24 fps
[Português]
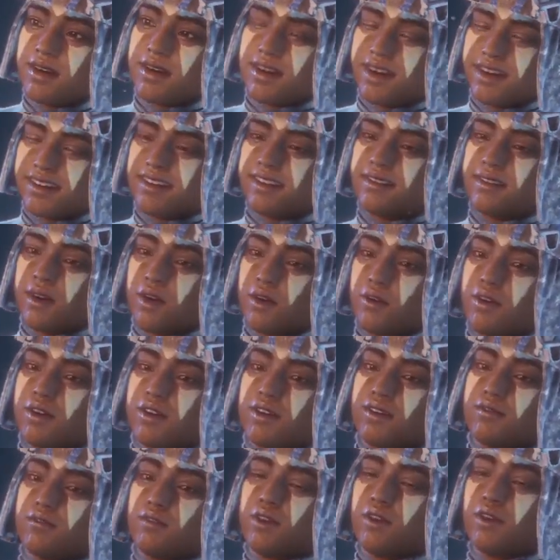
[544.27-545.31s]
É como eu
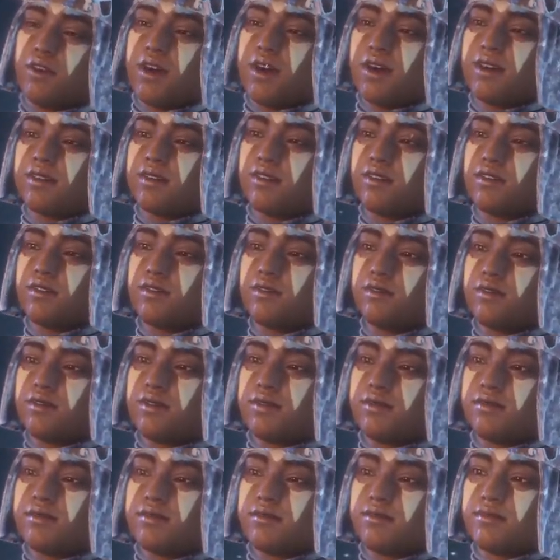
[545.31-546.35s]
posso te
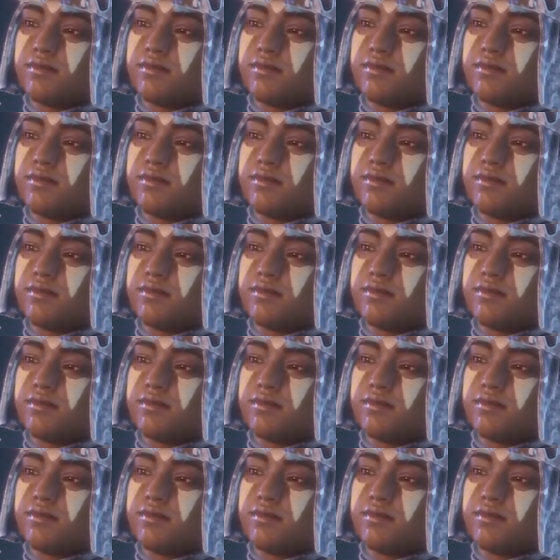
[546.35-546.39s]
agradecer.